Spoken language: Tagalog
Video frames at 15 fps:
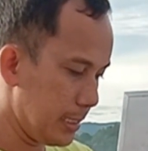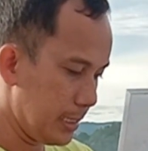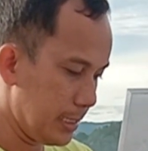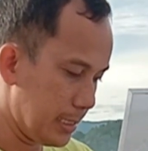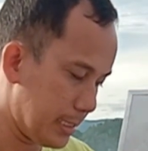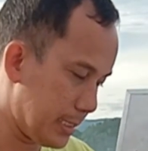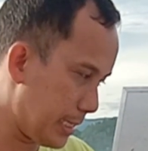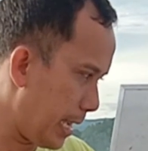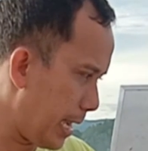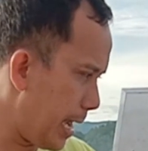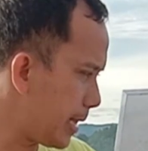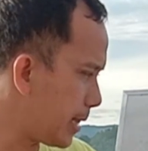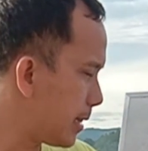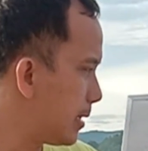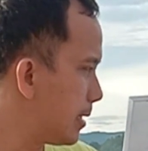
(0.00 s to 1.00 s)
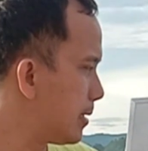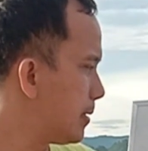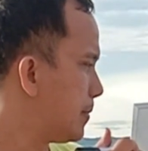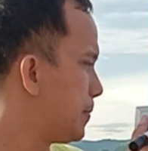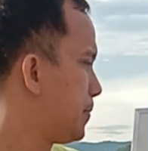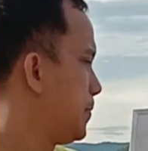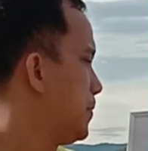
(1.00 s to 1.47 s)
sa lahat.
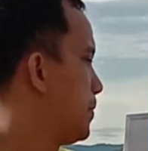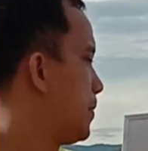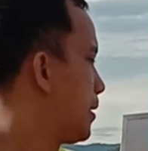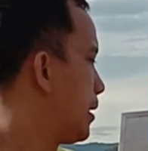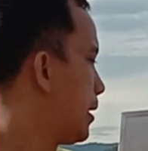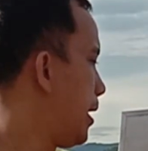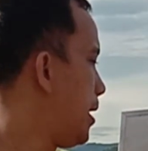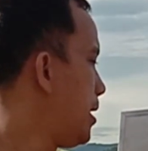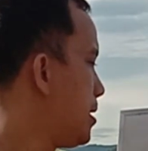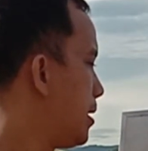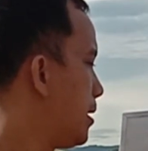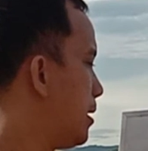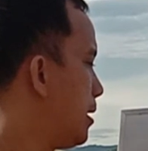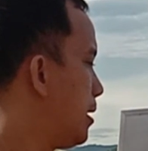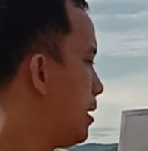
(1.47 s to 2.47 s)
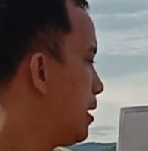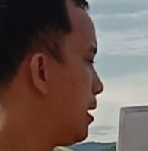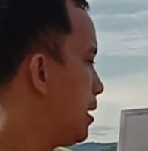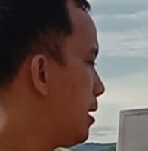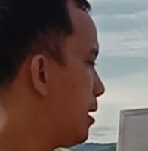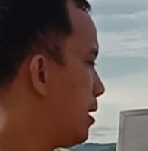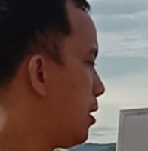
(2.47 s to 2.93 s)
Okay?
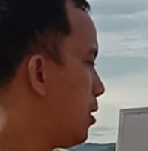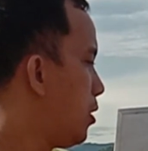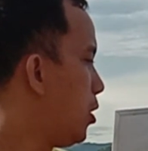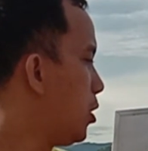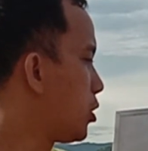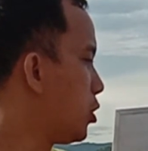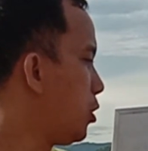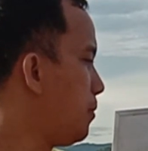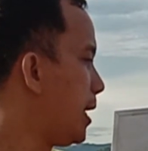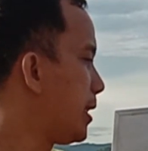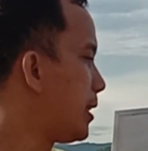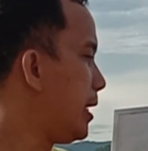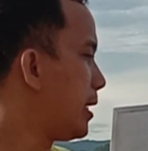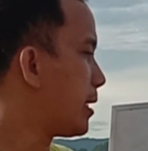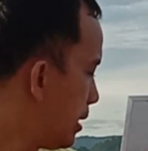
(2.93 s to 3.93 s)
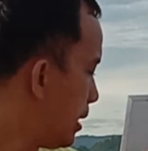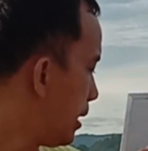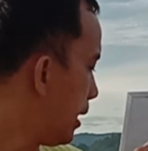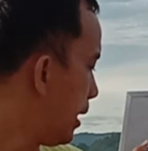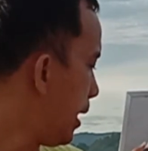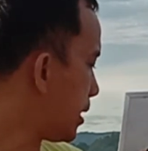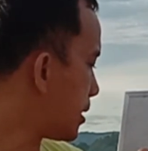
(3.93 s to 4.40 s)
Automatic
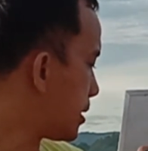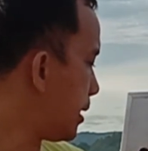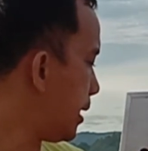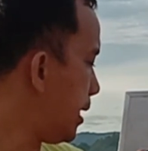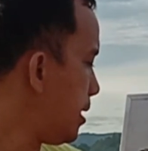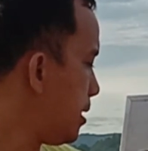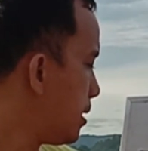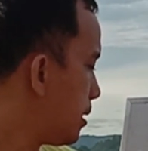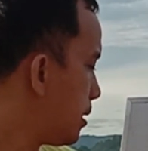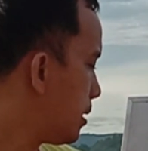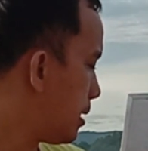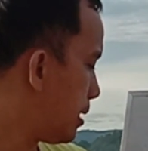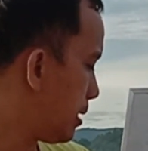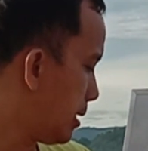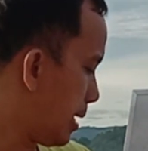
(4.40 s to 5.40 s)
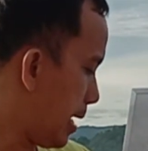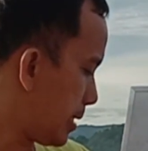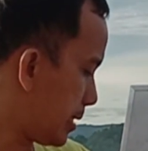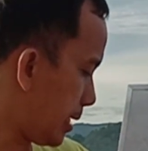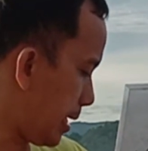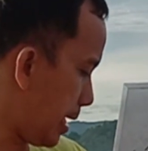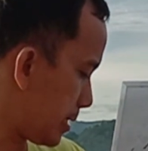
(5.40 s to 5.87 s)
X3 at
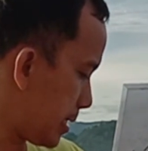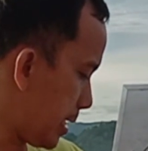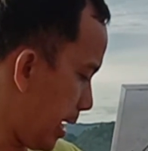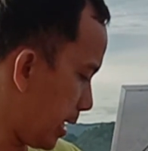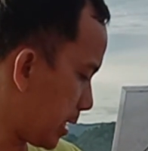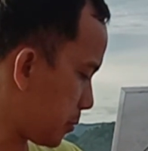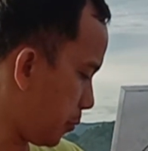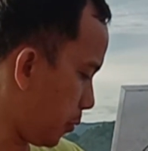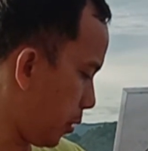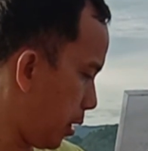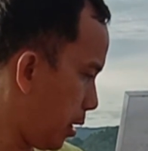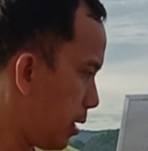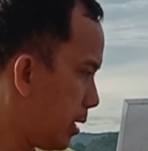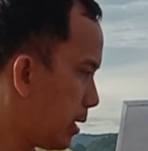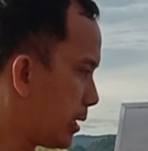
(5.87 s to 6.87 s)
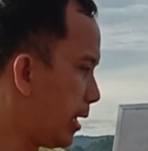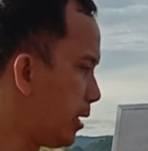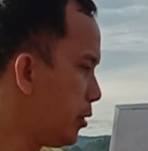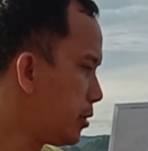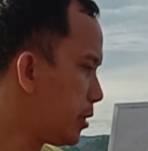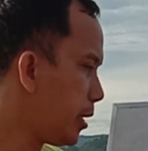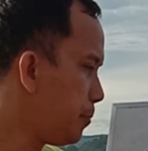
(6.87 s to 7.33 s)
saka sa X4.
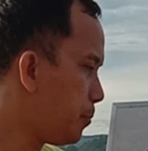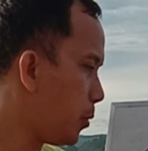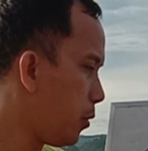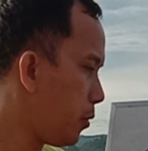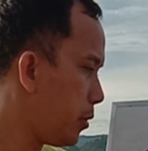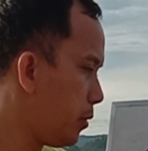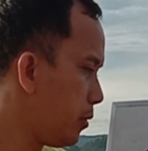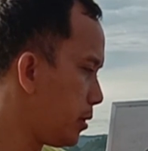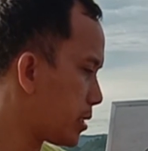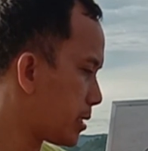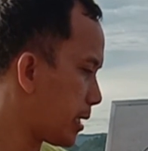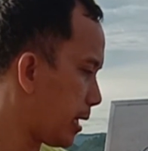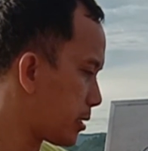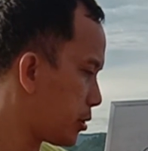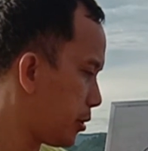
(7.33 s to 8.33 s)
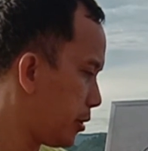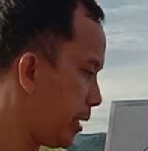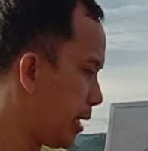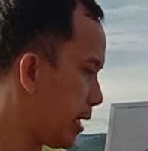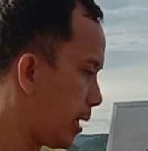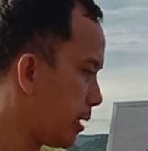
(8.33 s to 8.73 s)
Ganun rin po yung structure niya.